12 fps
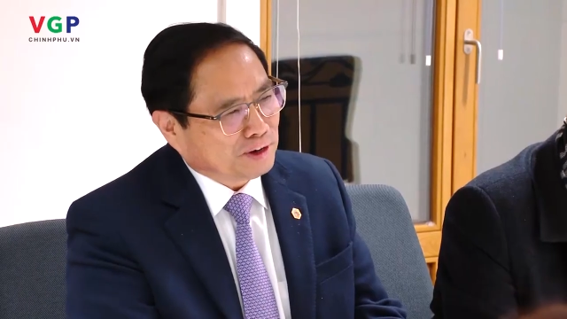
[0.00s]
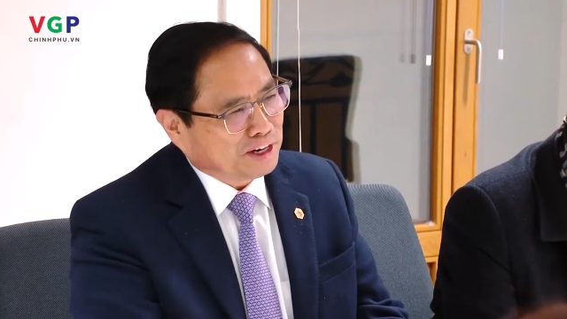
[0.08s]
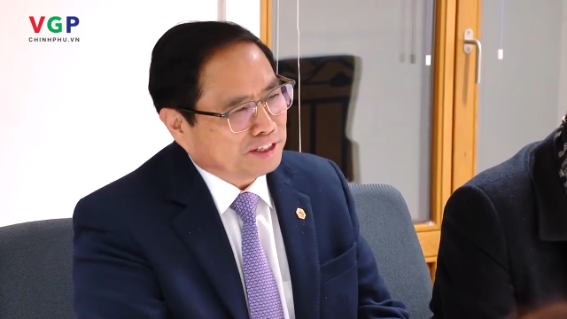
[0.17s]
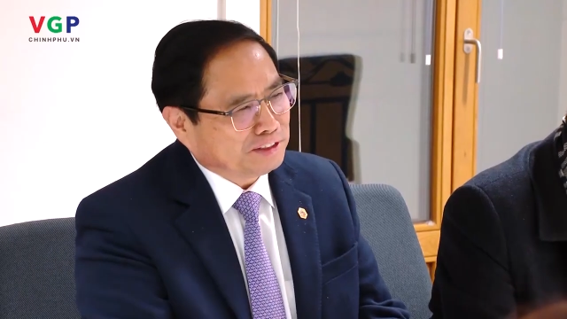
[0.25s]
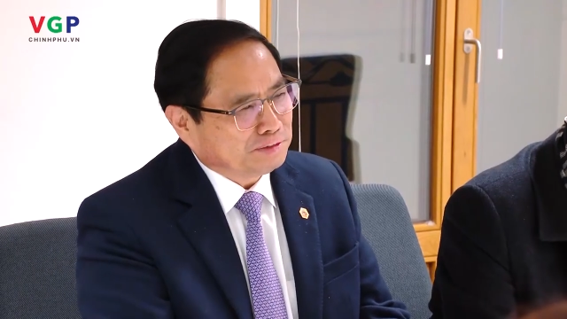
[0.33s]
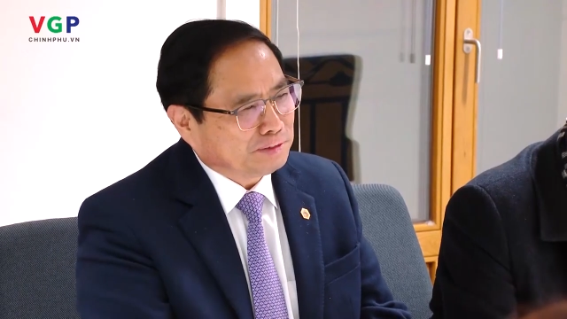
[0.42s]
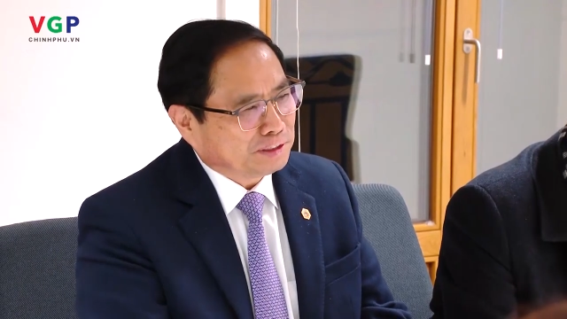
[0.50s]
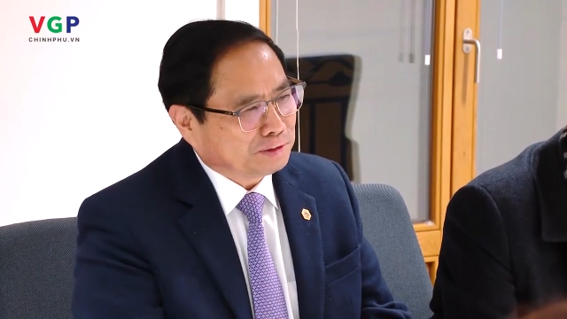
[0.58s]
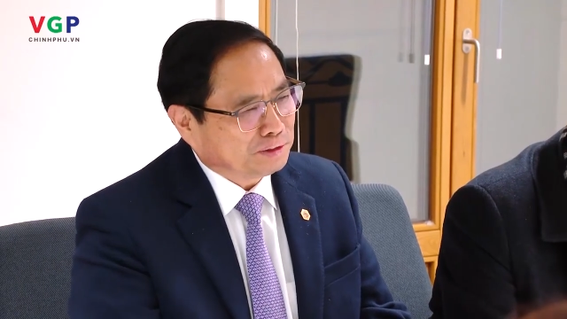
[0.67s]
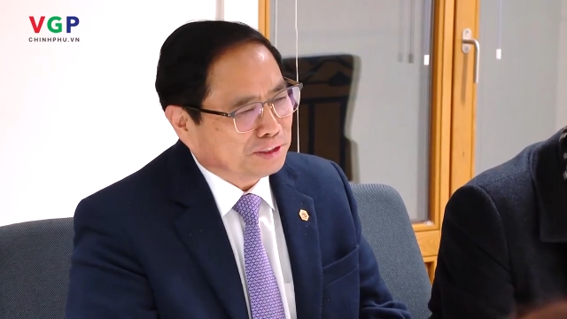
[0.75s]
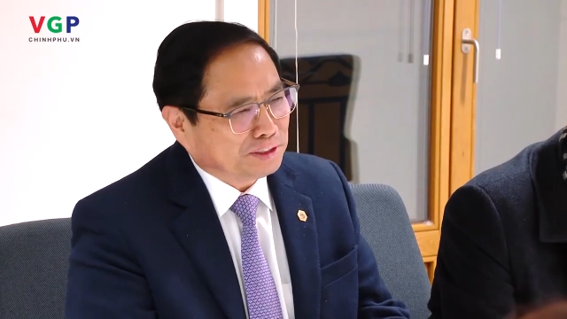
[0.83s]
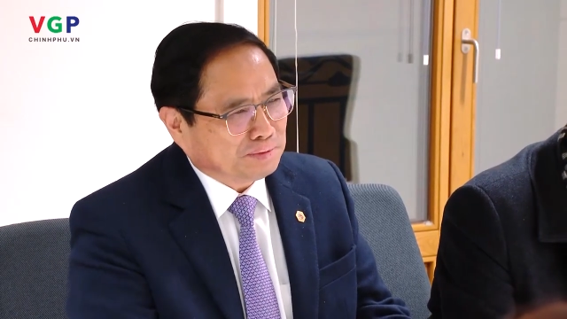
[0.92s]
Italia
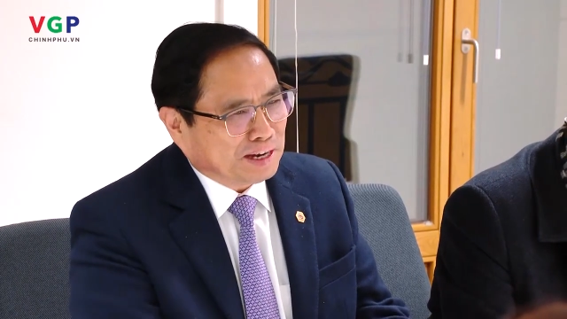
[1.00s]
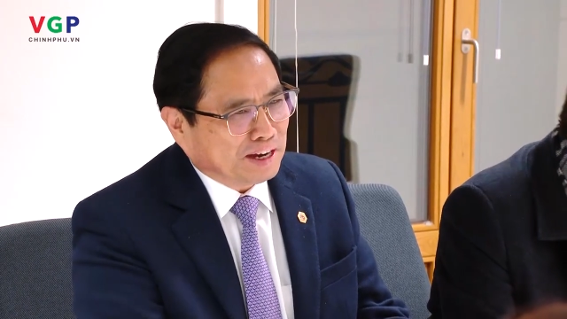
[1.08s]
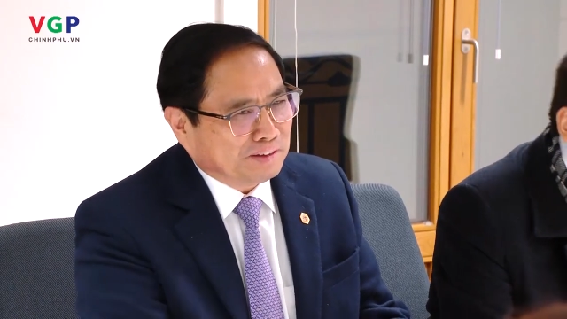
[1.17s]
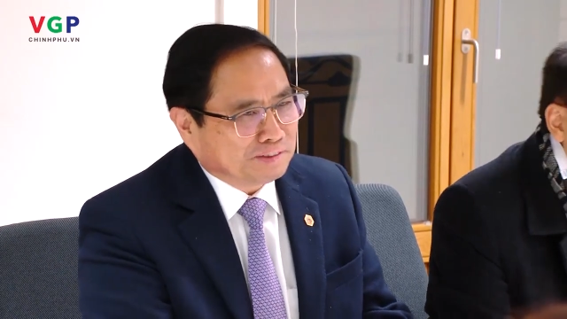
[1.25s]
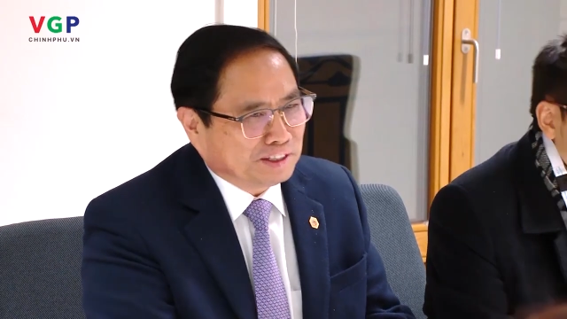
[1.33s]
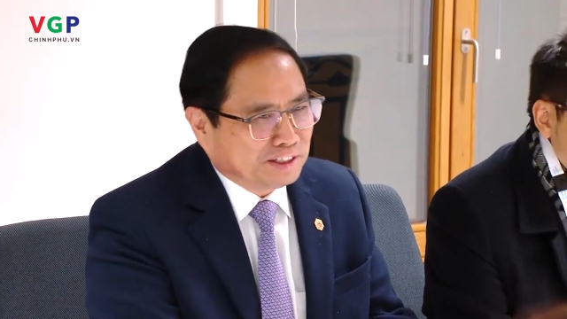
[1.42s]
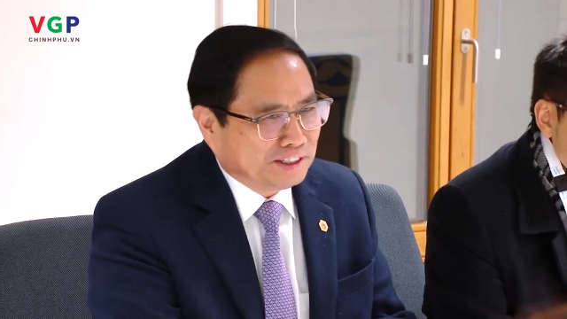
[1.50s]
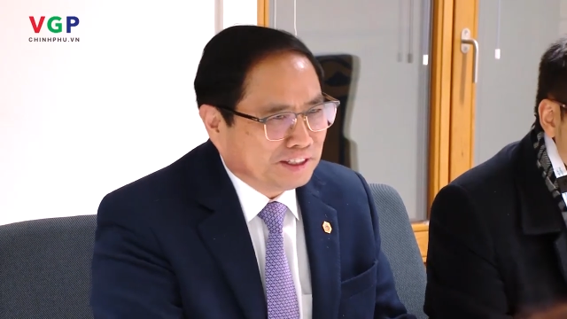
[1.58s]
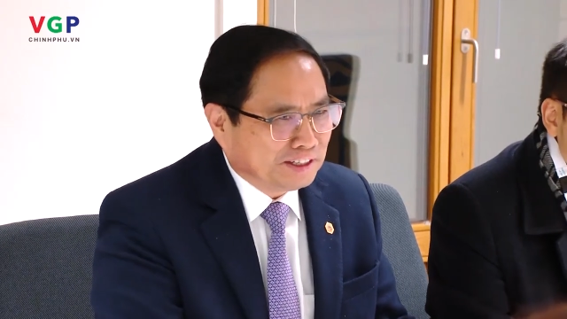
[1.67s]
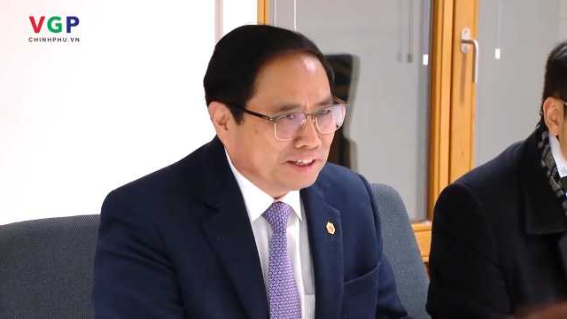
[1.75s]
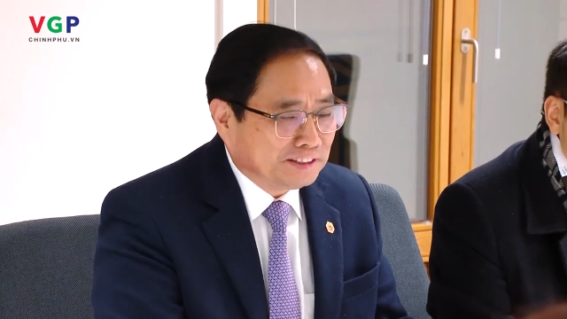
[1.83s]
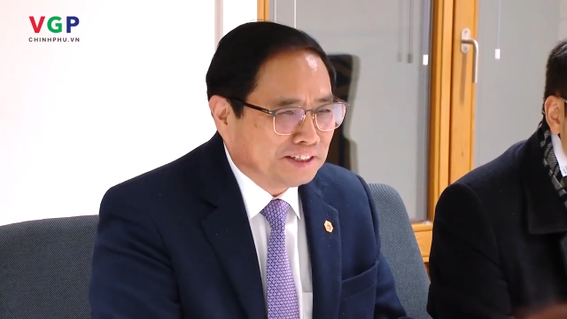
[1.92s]
và khẳng định
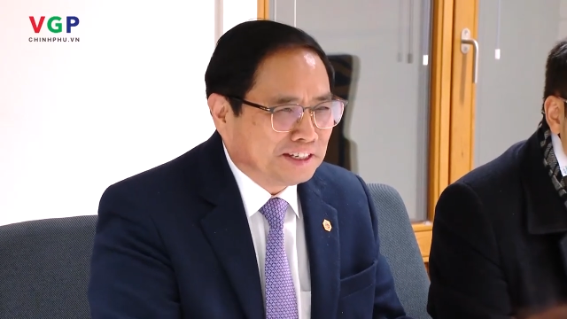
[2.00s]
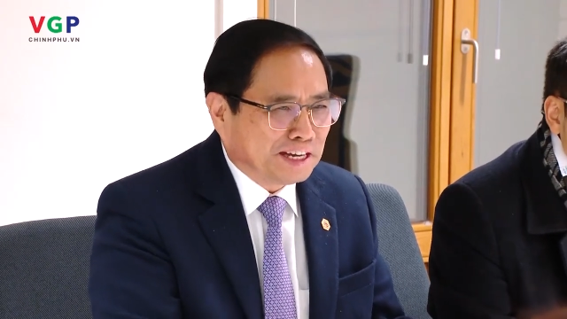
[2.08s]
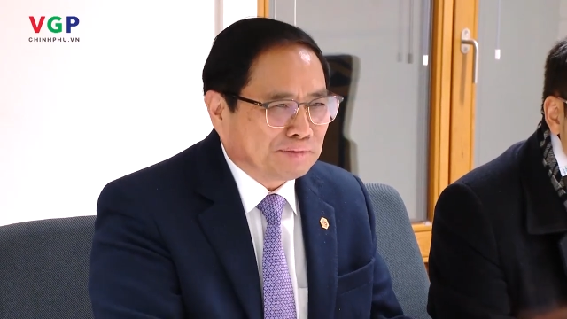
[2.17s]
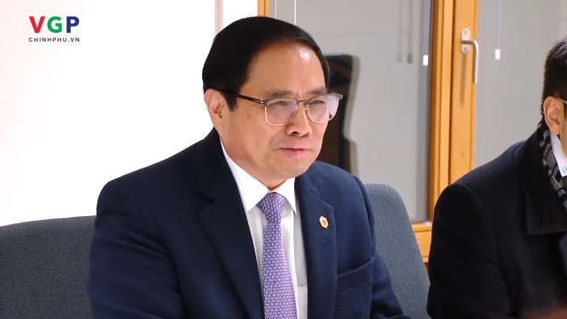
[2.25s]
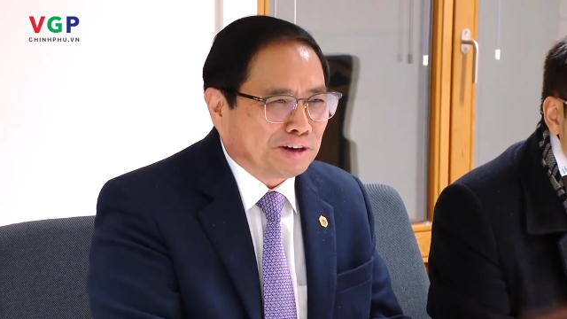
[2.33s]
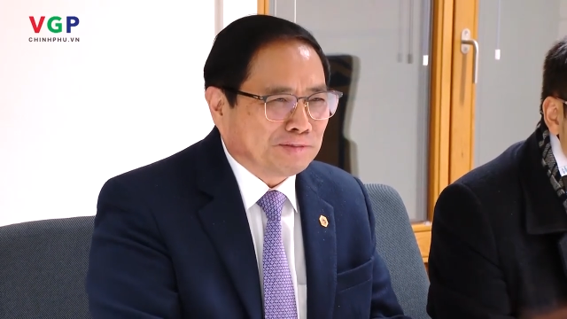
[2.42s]
Việt Nam rất coi